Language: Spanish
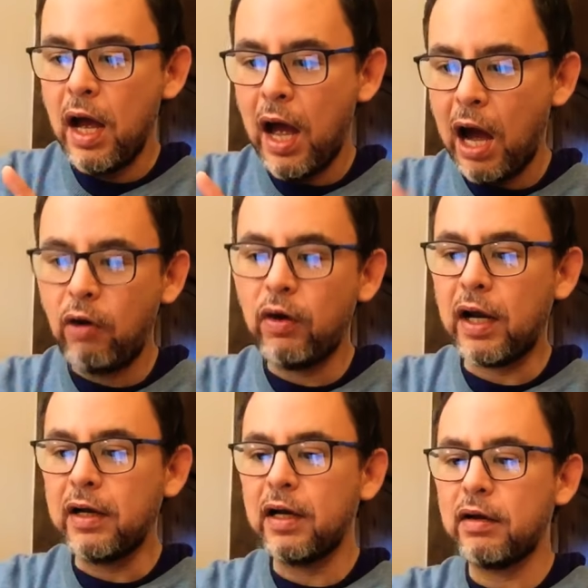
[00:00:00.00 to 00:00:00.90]

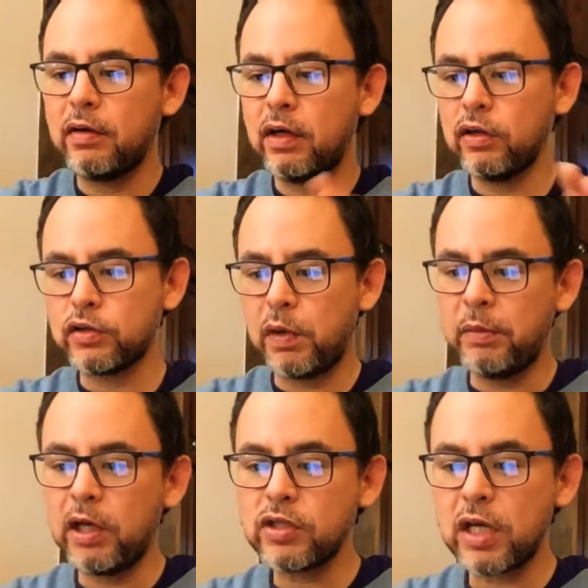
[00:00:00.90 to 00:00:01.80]
Ahora, los
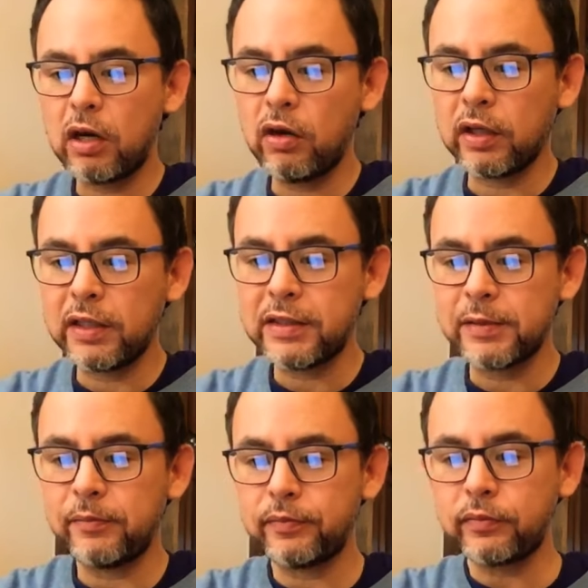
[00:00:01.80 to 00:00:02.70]
primeros
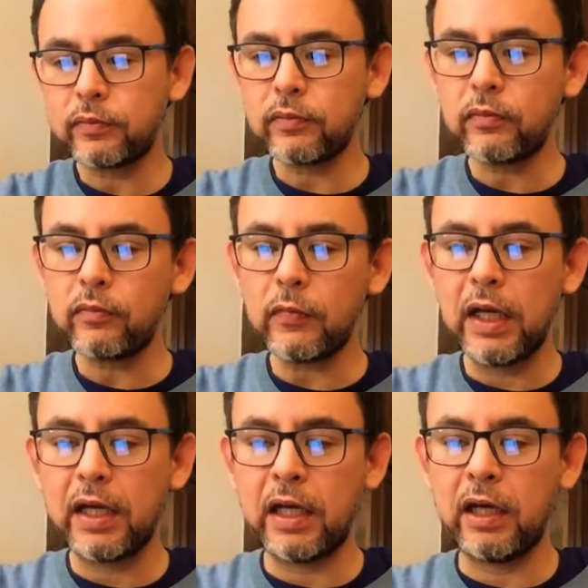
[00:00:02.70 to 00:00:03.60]
acordes
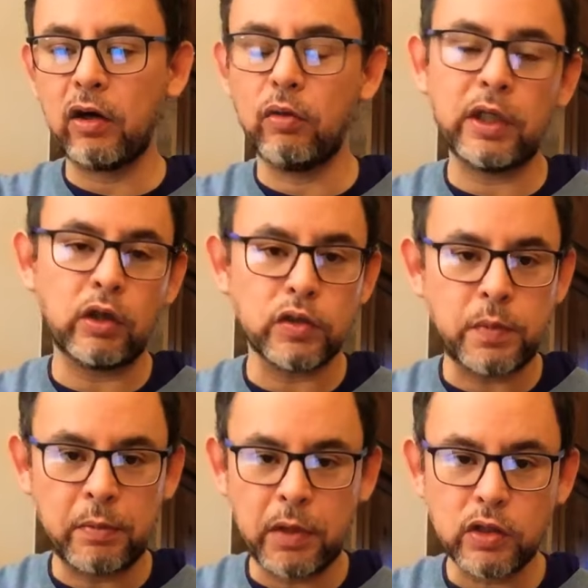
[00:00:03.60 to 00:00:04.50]
que, o bueno, los
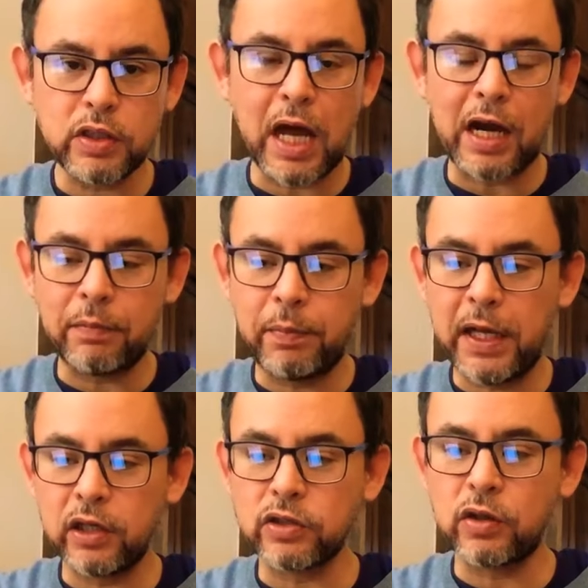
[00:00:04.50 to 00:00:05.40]
primeros
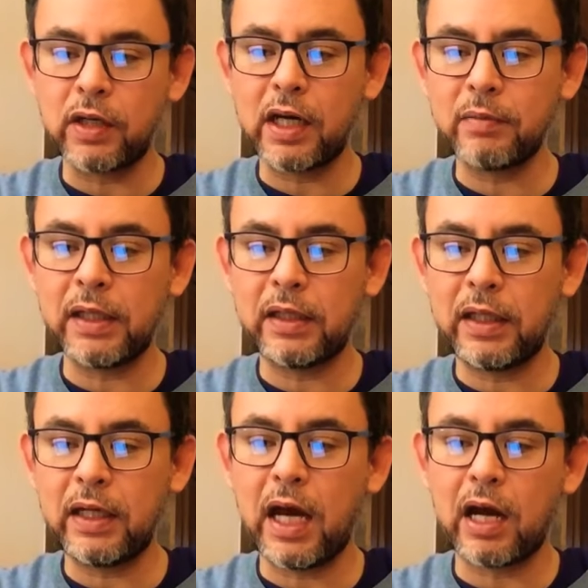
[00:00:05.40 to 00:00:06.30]
arpegios son
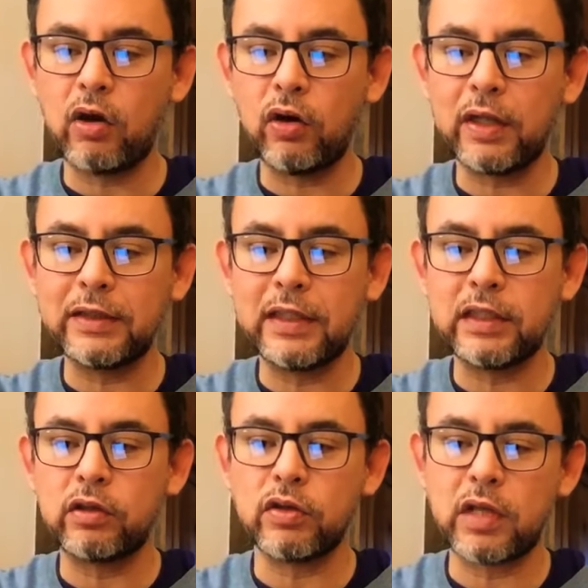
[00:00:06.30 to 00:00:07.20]
realmente acordes
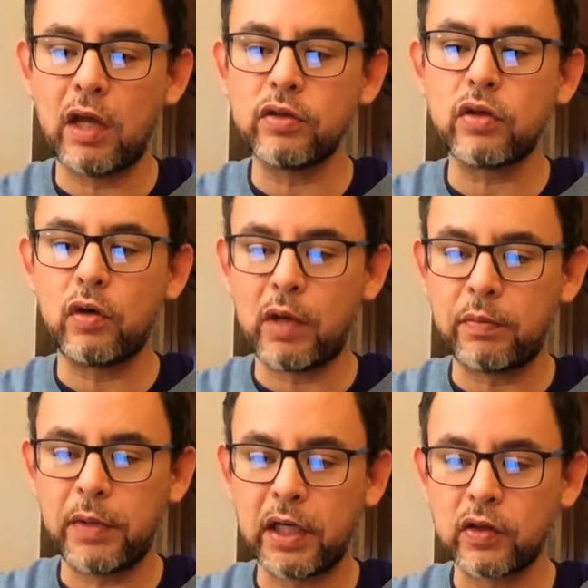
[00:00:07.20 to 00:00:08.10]
desglosados como
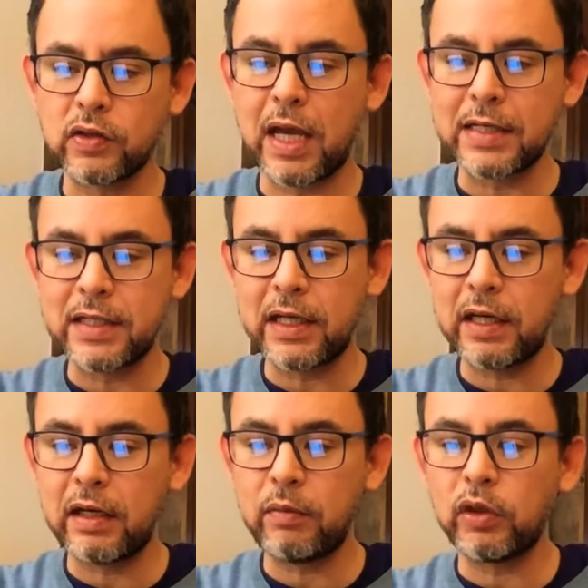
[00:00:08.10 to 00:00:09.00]
arpegios, así
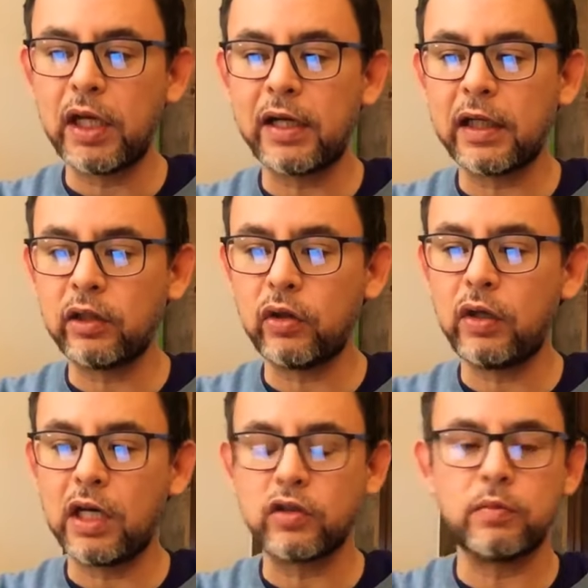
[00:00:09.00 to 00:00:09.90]
que voy a ir dando
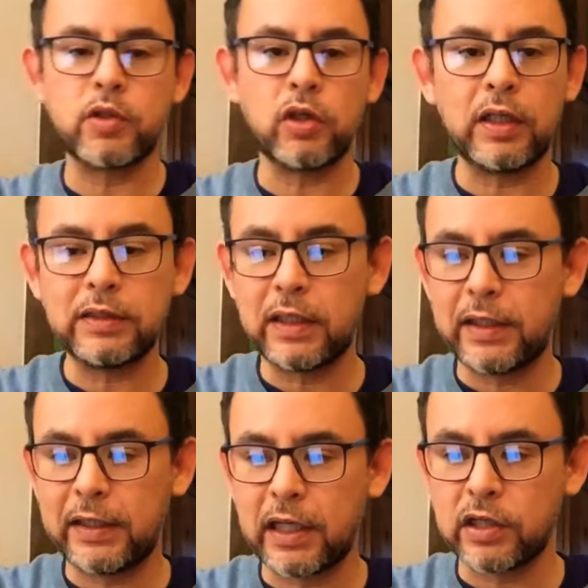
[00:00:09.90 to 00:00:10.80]
las opciones de
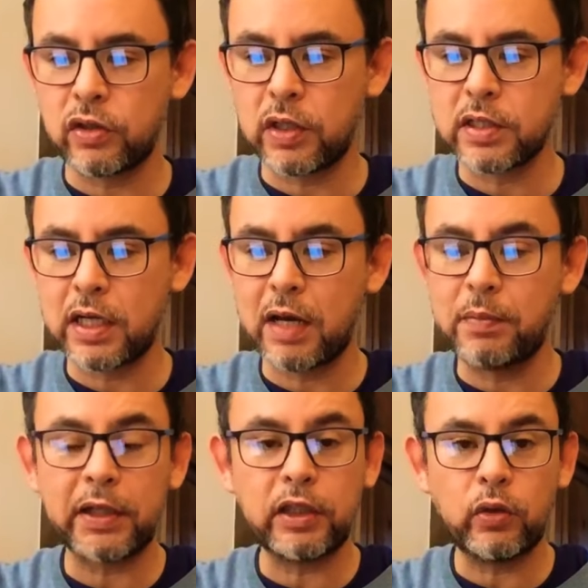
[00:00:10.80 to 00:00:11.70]
digitaciones. En la
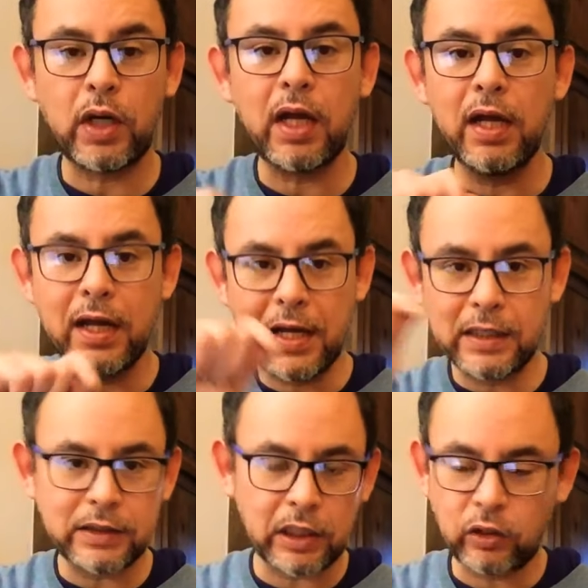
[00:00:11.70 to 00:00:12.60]
partitura
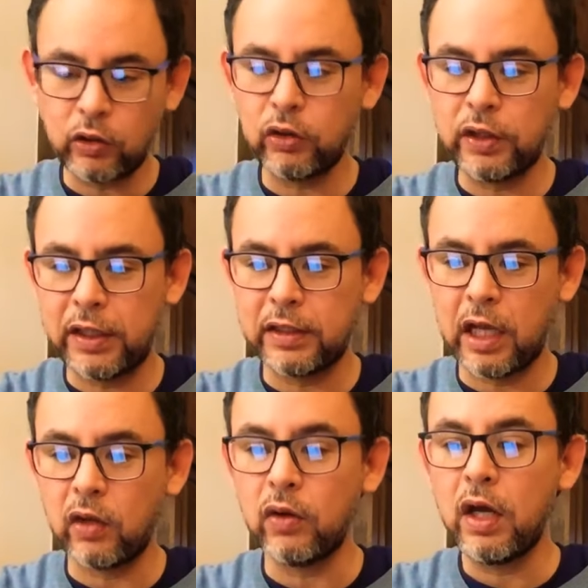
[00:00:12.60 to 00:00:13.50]
está todo
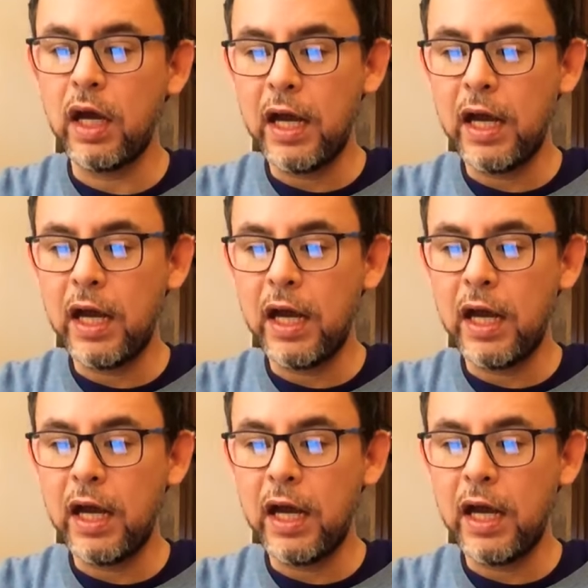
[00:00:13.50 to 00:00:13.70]
digitado.